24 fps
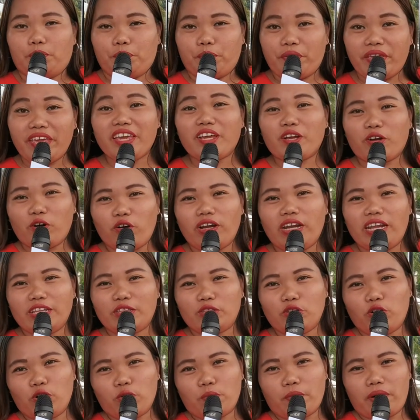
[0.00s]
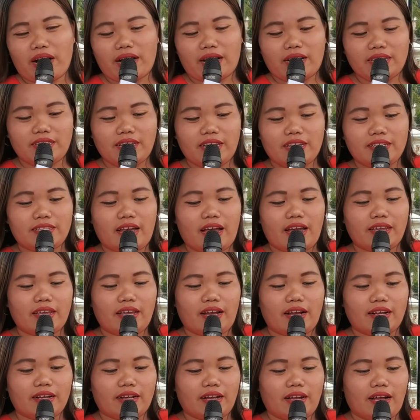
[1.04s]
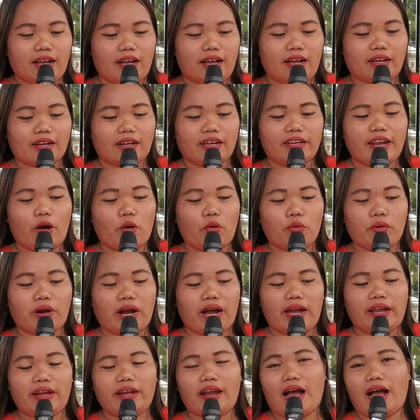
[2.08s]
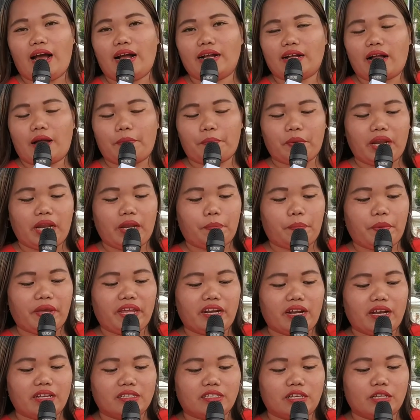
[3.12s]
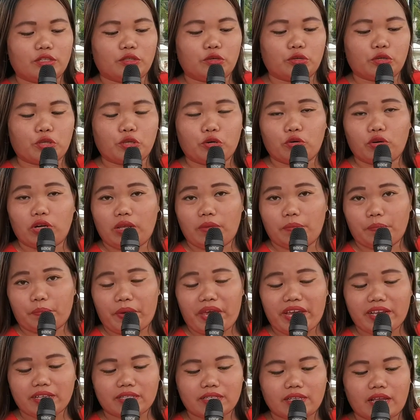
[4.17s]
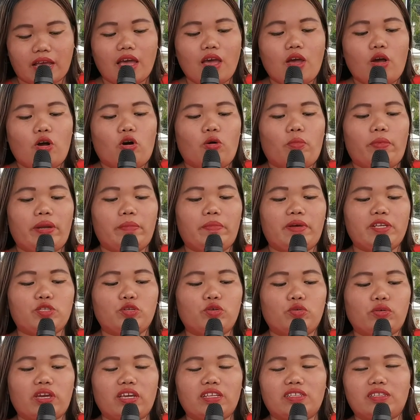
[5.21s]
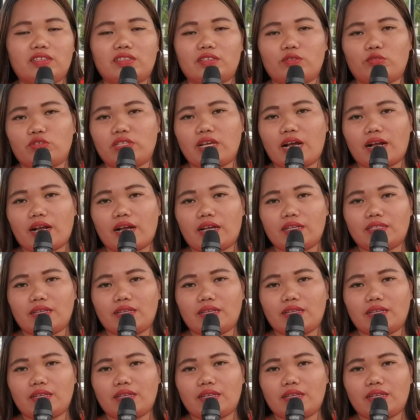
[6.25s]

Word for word: Mikulit og makasaysayang uh, kadaugan ang uh, Pilipinas sa Tokyo Olympics. Human masungkit sa Osaka ka